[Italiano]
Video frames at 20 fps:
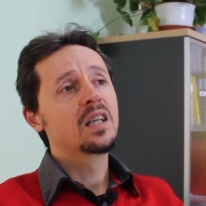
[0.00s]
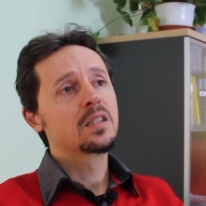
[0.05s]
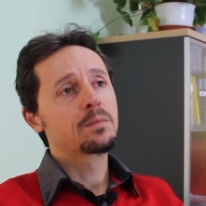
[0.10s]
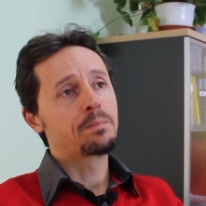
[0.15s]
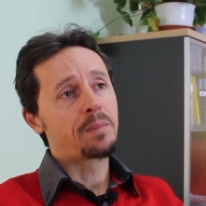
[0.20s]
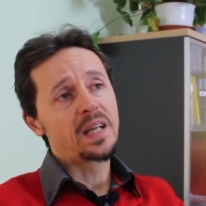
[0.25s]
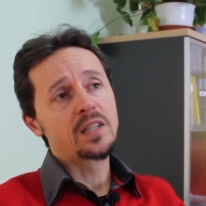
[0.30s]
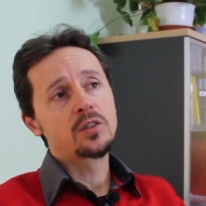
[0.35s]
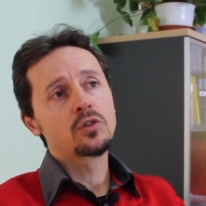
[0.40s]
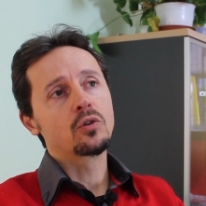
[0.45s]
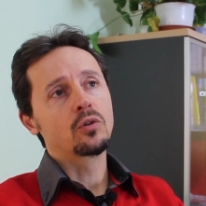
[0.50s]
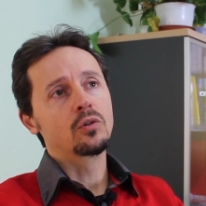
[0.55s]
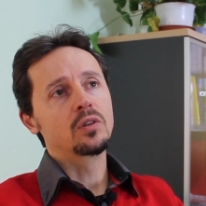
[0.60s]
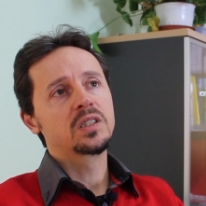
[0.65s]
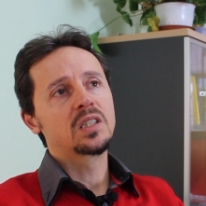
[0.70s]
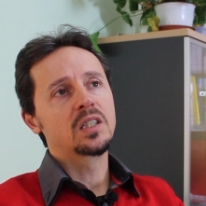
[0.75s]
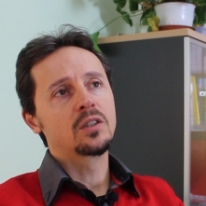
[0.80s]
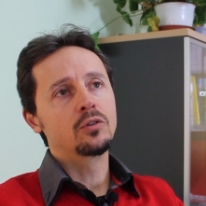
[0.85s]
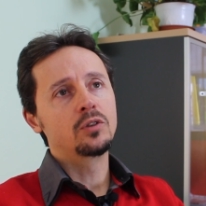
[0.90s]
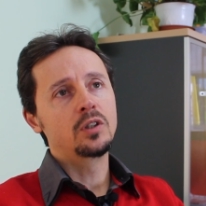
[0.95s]
Spesso col
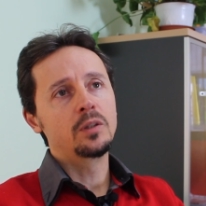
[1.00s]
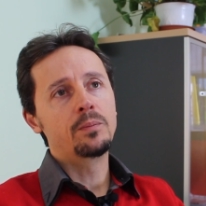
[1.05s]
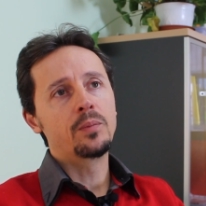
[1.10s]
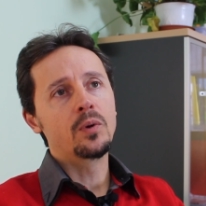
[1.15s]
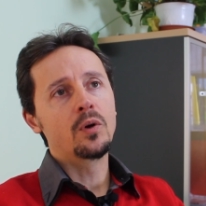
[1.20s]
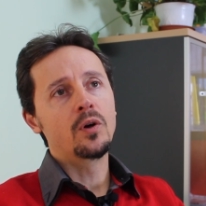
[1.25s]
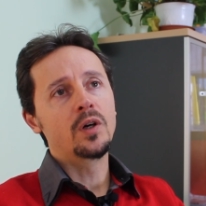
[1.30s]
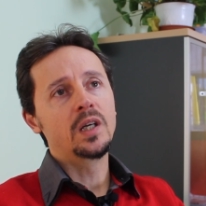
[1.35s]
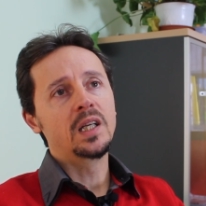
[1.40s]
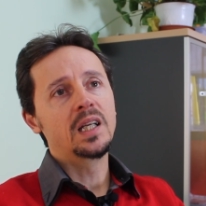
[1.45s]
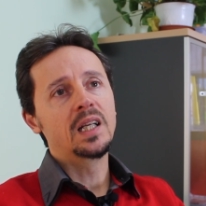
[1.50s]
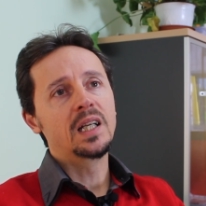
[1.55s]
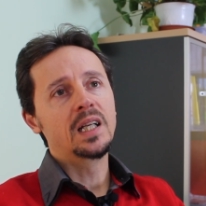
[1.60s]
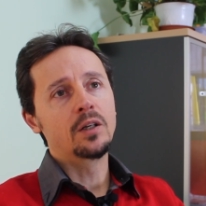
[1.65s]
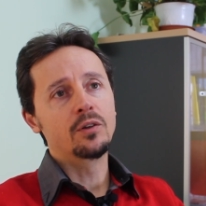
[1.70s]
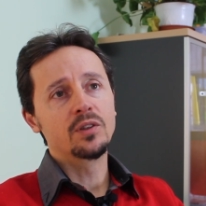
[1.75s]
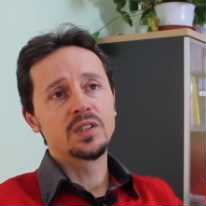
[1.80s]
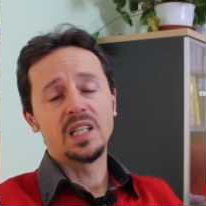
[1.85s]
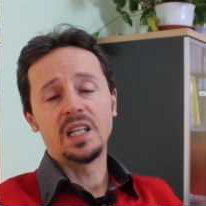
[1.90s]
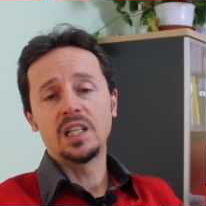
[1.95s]
senno di poi le
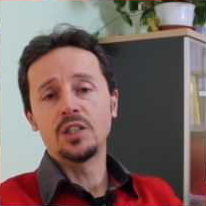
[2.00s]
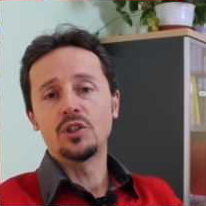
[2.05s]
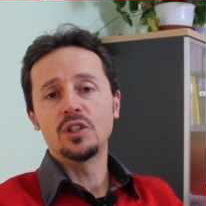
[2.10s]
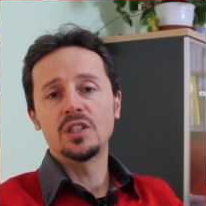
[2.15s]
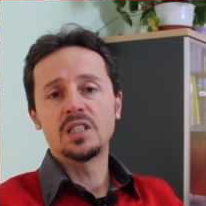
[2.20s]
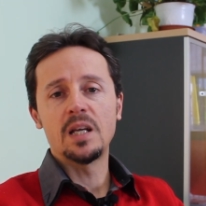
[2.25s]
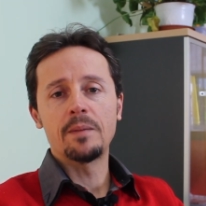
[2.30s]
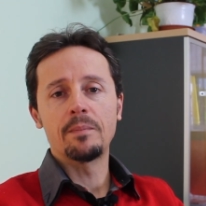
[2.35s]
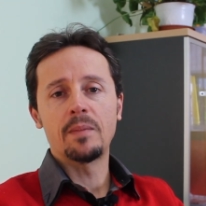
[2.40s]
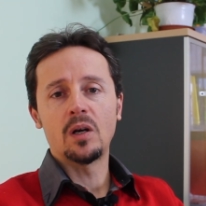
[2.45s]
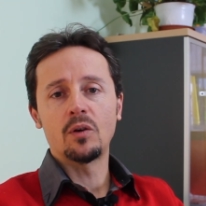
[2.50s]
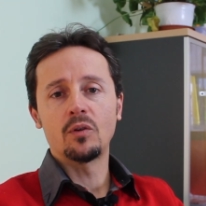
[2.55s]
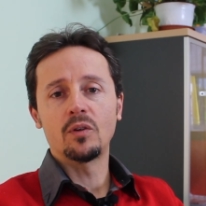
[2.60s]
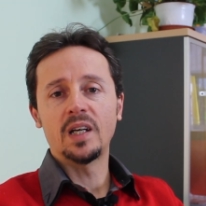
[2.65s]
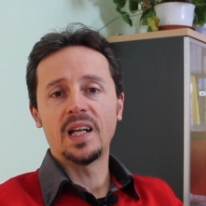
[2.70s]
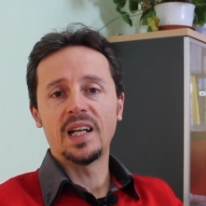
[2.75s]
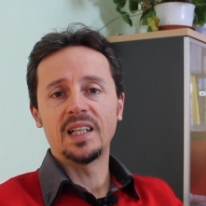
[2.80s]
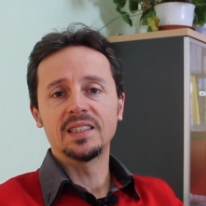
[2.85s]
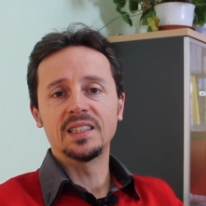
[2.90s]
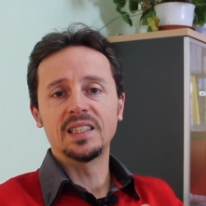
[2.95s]
cose che ci sembrano
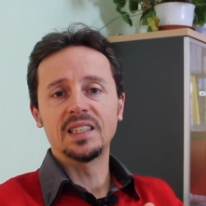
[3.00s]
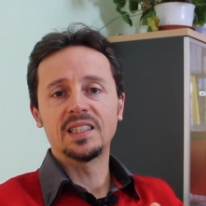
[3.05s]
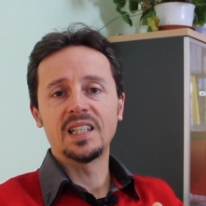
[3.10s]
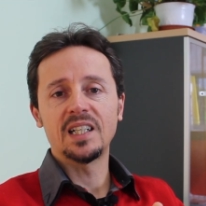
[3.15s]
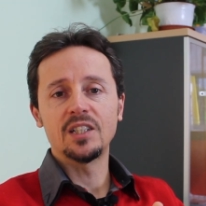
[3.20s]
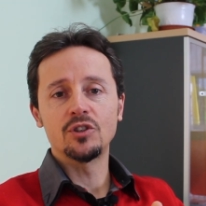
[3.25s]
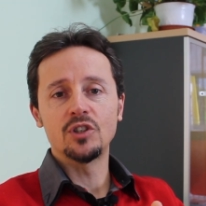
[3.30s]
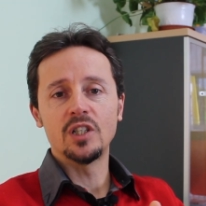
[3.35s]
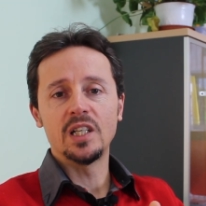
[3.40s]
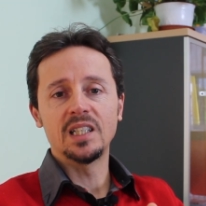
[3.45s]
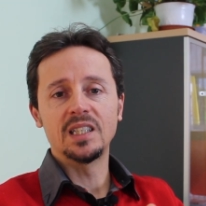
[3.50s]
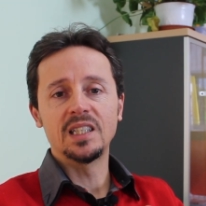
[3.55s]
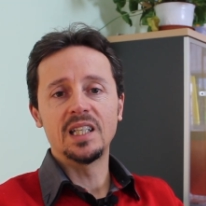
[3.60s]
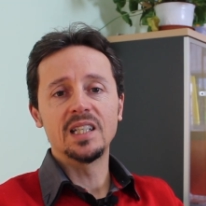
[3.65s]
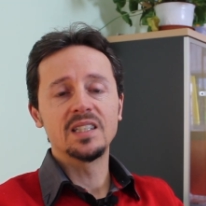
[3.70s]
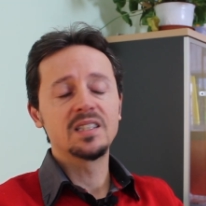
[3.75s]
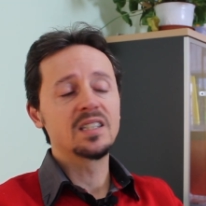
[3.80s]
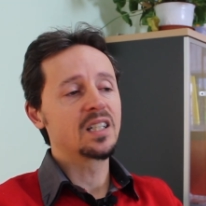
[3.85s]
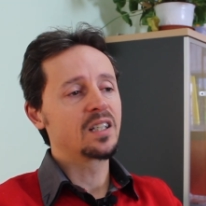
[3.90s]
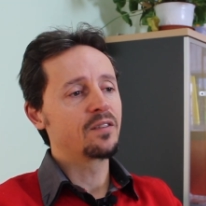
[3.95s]
grandi
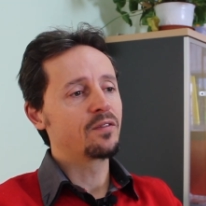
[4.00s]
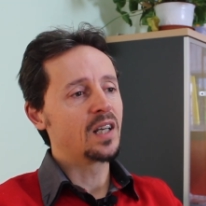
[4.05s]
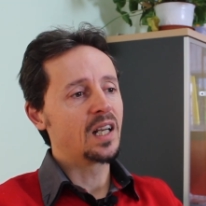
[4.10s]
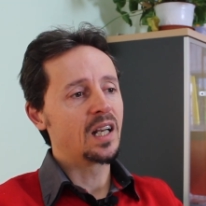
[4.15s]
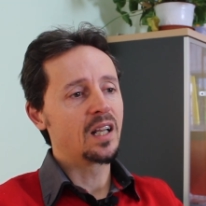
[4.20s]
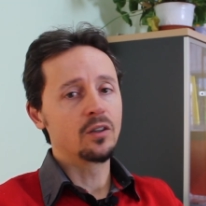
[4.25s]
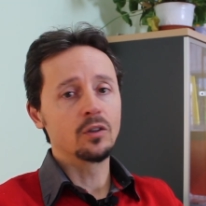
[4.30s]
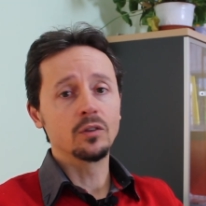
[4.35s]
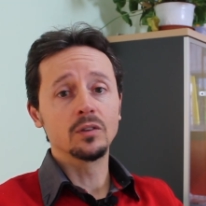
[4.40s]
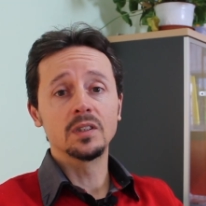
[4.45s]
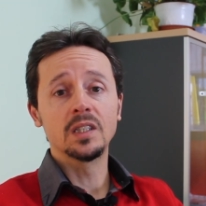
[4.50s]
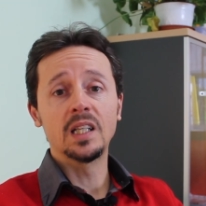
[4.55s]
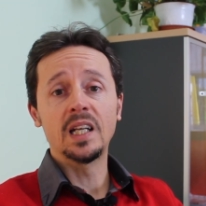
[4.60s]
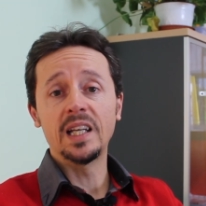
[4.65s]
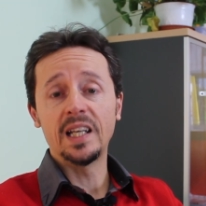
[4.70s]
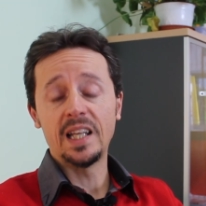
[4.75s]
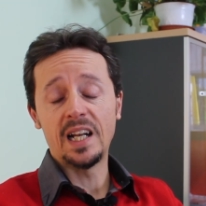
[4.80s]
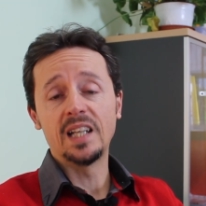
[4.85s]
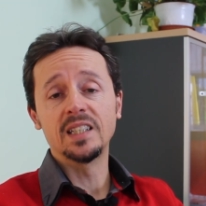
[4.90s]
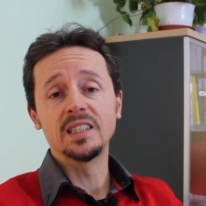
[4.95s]
tragedie si rivelano
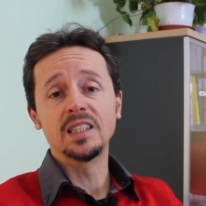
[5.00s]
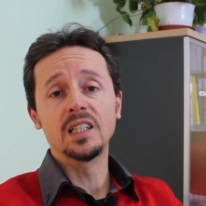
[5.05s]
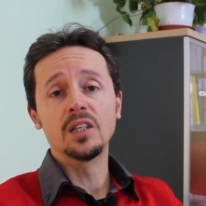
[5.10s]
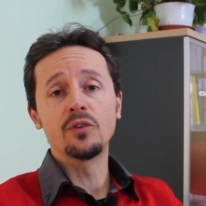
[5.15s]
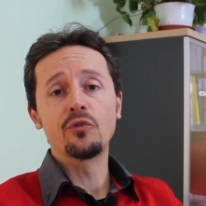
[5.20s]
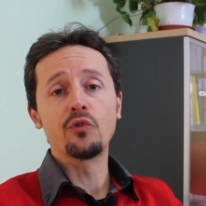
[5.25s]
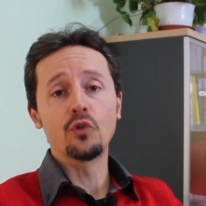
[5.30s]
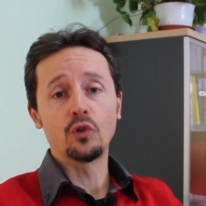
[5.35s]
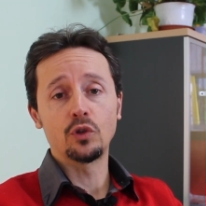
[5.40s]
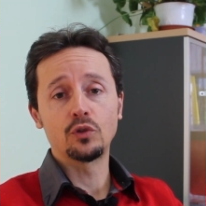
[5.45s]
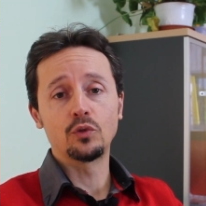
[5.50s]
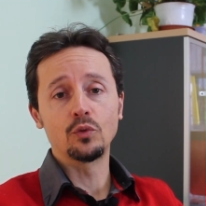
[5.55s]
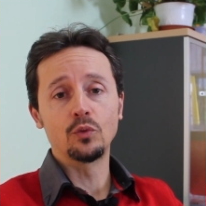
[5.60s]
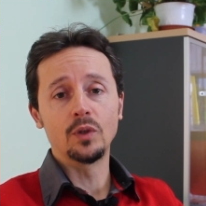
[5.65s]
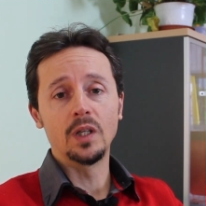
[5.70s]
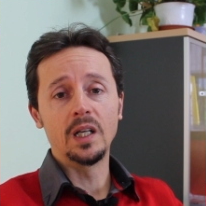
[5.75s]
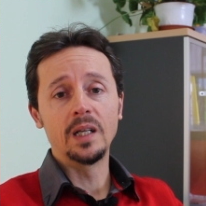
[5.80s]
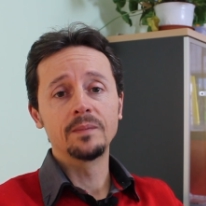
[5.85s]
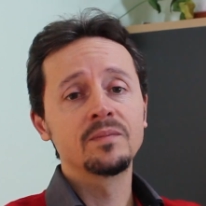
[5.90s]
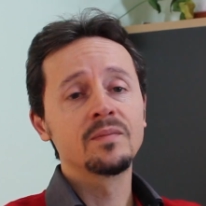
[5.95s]
delle grandi
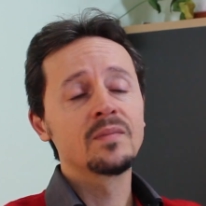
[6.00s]
fortune.